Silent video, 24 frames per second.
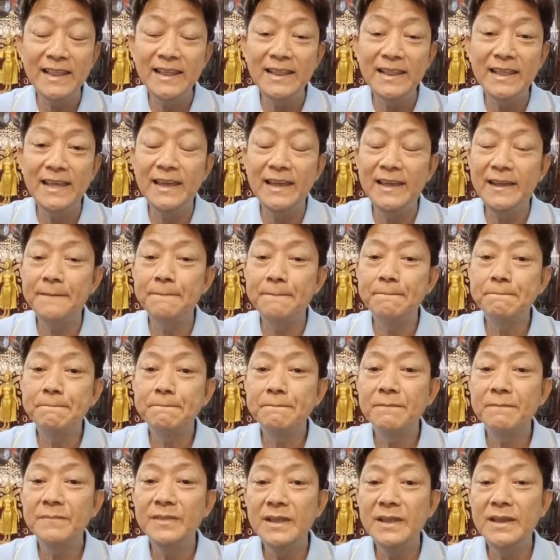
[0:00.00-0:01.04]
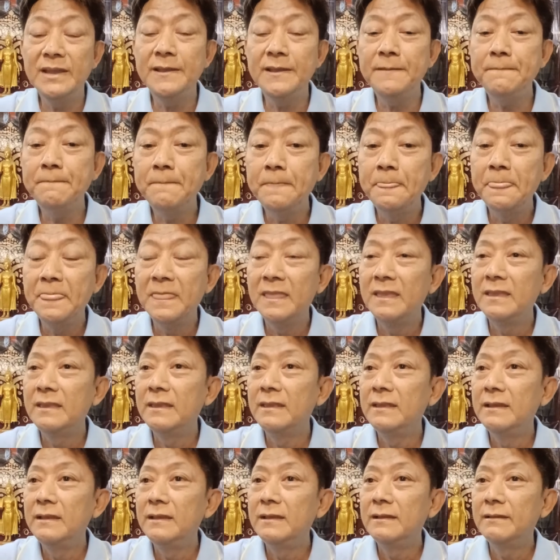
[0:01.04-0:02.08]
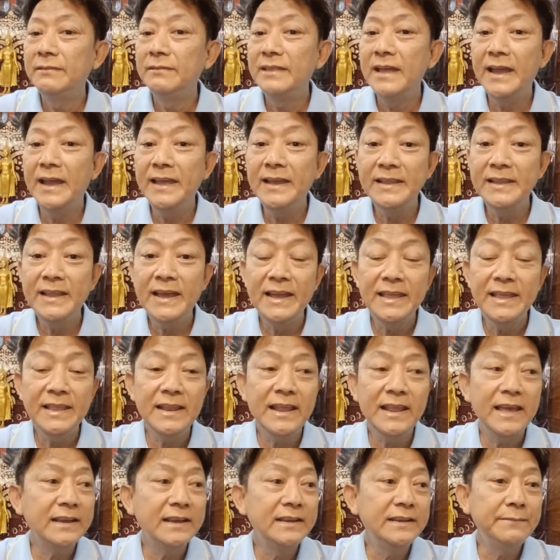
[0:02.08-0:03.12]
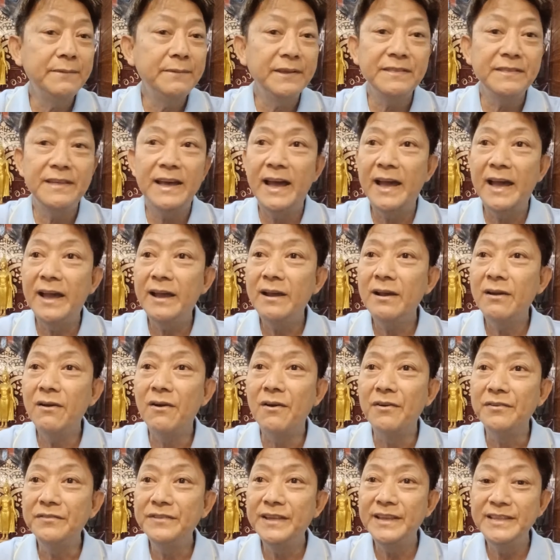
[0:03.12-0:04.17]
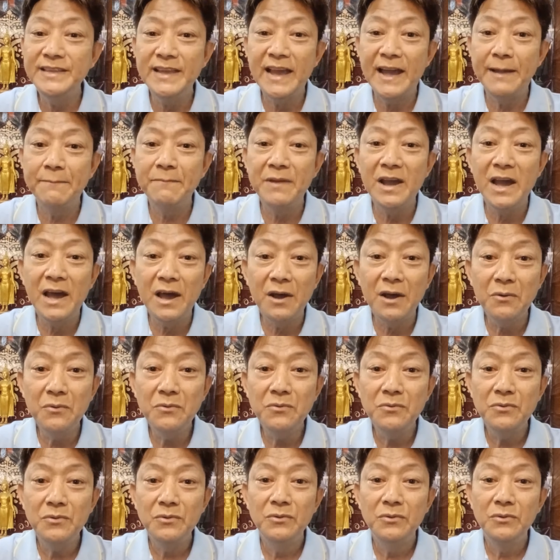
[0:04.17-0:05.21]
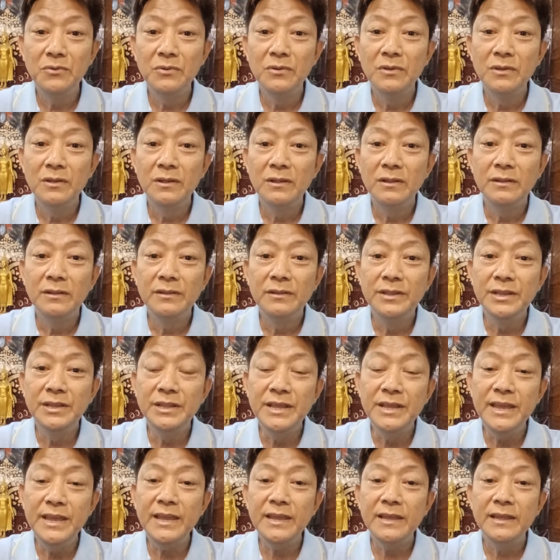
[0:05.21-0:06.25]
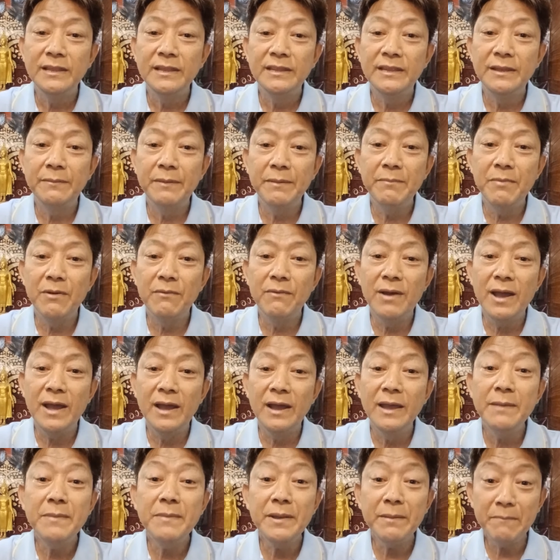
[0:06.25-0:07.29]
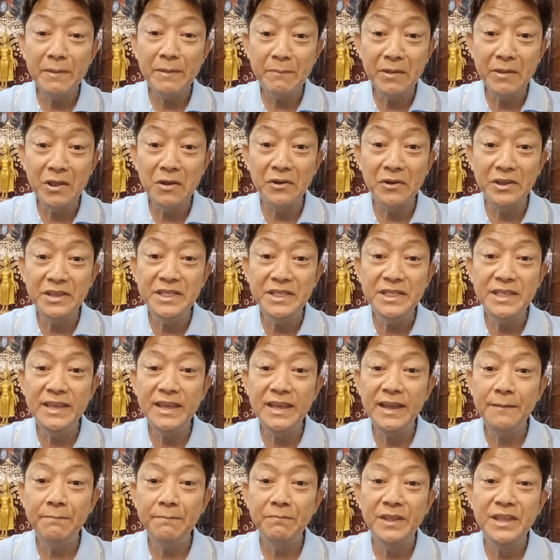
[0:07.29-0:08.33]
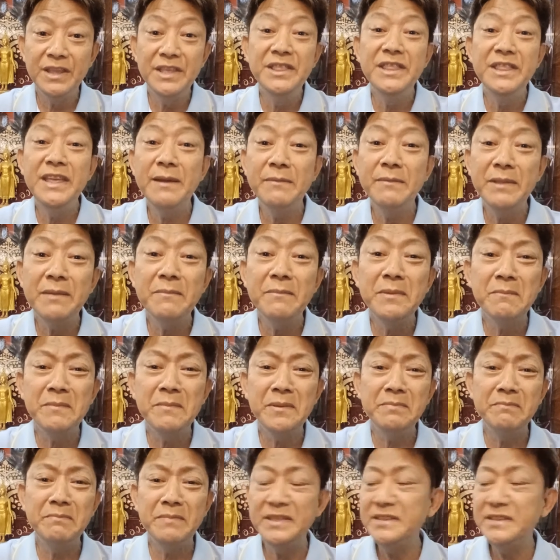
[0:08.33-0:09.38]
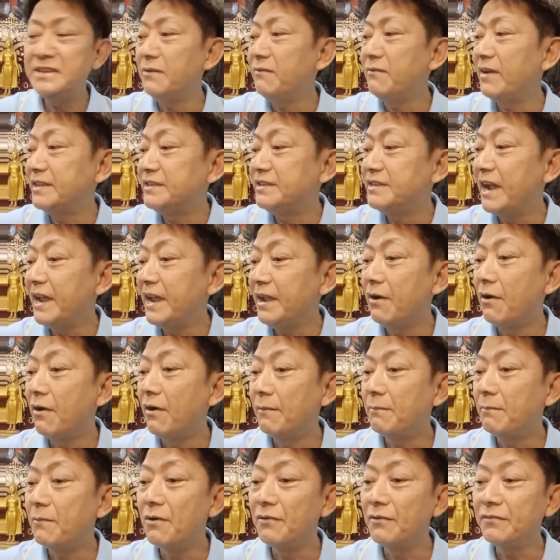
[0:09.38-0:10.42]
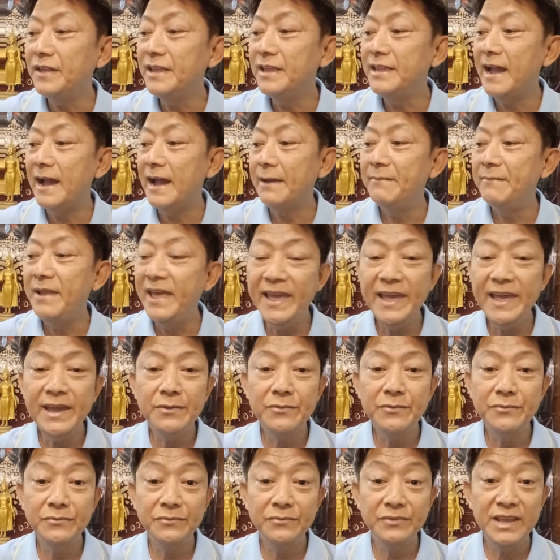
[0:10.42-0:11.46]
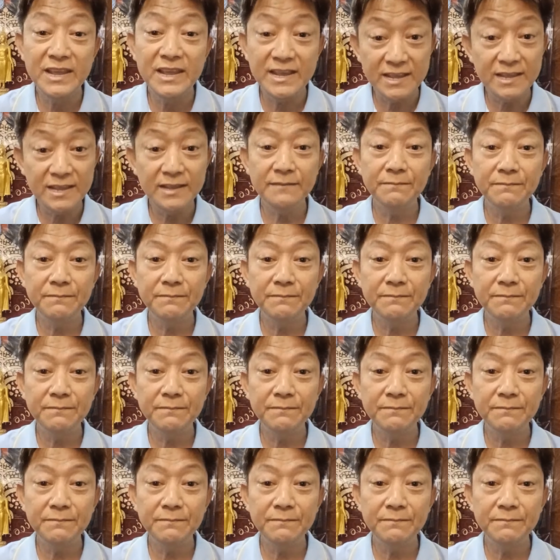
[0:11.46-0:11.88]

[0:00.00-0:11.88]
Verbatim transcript: นั่นแหละนะไทยกระไดนั่นแหละคือภาษาของสยามเขาทีนี้จะไปบอกว่าเอ้ยมันมันเป็นของอินเดียอินเดียนั่นมันเป็นจังหวัดชายขอบของสยามแล้วนะ